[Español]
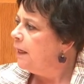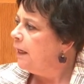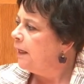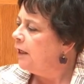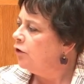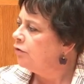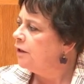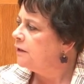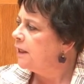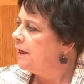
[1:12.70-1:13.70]
que no
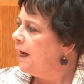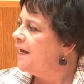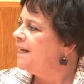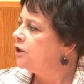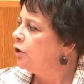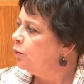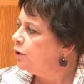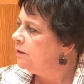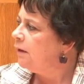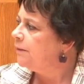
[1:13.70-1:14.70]
centrara
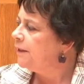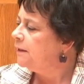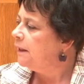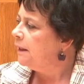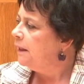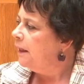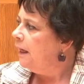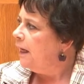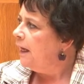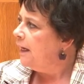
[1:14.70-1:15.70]
exclusivamente
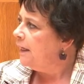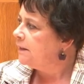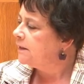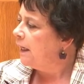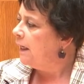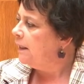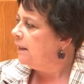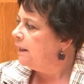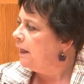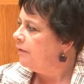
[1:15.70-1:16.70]
en esta
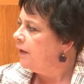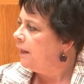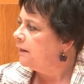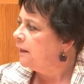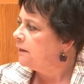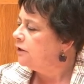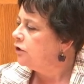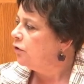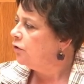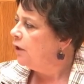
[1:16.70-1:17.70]
línea de alta
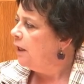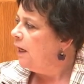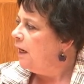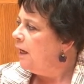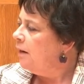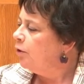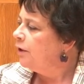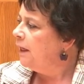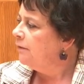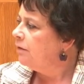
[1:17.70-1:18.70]
tensión. Le
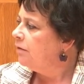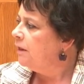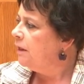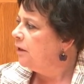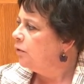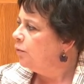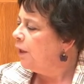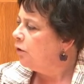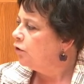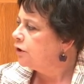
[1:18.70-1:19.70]
voy a decir
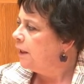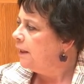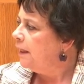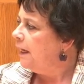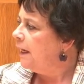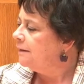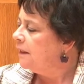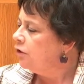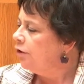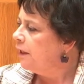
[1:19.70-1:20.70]
una cosa. En la
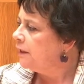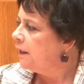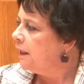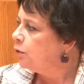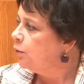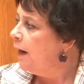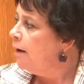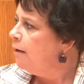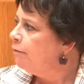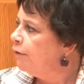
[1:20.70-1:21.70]
anterior legislatura
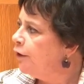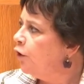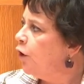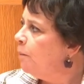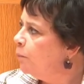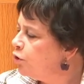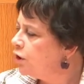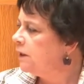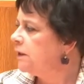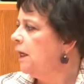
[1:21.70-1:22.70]
fueron
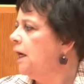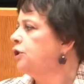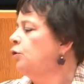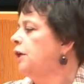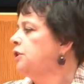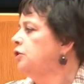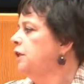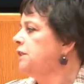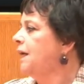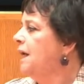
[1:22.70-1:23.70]
muchas las
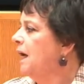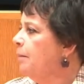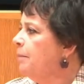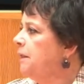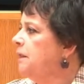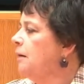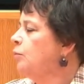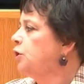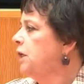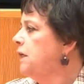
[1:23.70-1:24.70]
ocasiones en las que
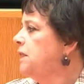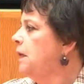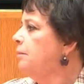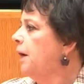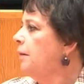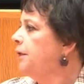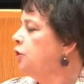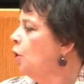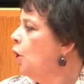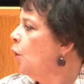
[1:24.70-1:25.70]
planteamos en este
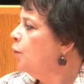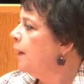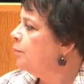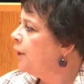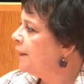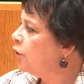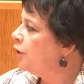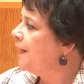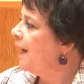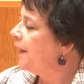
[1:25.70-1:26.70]
Parlamento una
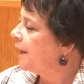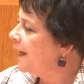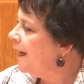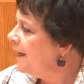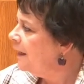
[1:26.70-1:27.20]
monatoria real